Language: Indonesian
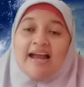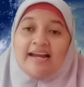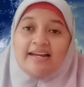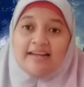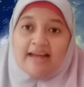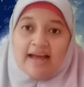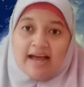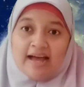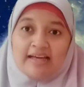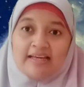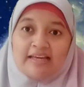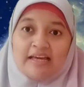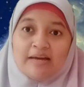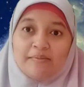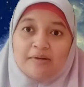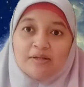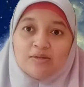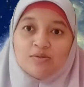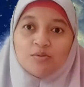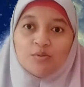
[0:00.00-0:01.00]
ada
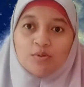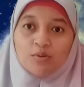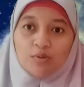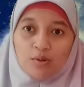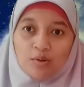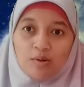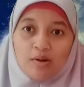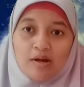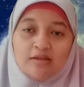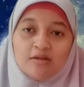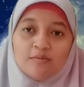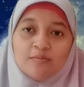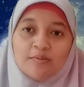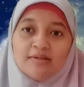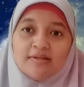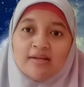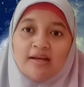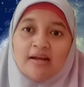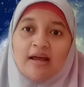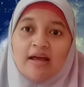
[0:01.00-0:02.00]
kiamat subgro atau
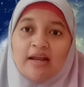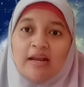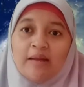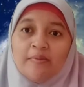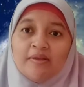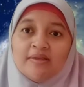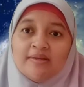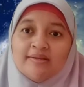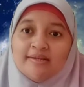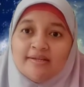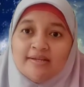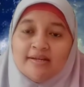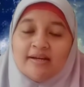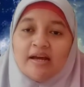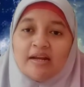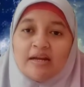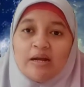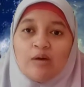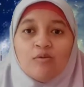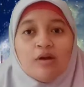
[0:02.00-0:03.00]
bencana alam yang terjadi
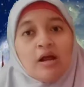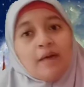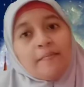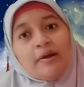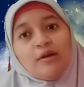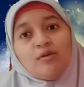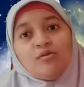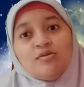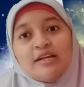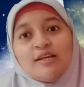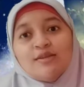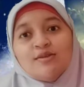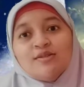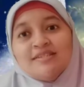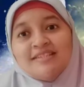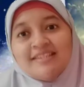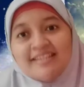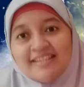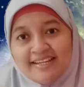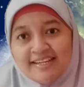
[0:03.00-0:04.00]
karena ulah manusia itu
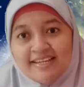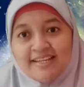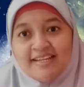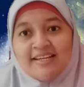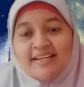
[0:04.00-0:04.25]
sendiri.